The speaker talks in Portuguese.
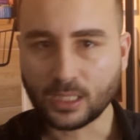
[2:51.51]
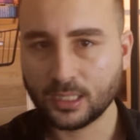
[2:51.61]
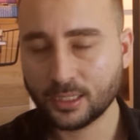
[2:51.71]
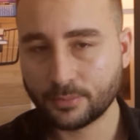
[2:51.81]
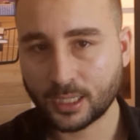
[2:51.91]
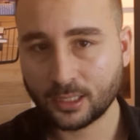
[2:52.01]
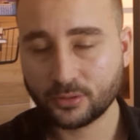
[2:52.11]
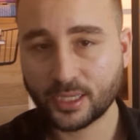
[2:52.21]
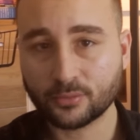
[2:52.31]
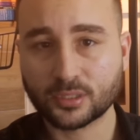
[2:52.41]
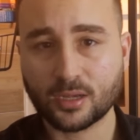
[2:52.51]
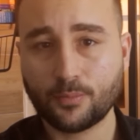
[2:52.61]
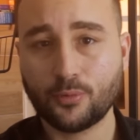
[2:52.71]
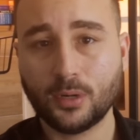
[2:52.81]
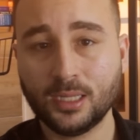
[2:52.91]
lembrando que é um
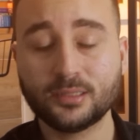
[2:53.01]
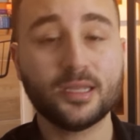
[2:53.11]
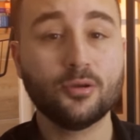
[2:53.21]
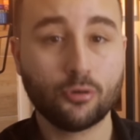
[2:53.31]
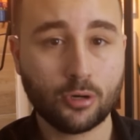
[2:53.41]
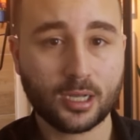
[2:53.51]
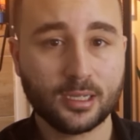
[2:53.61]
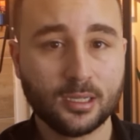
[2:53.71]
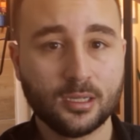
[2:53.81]
tempo anterior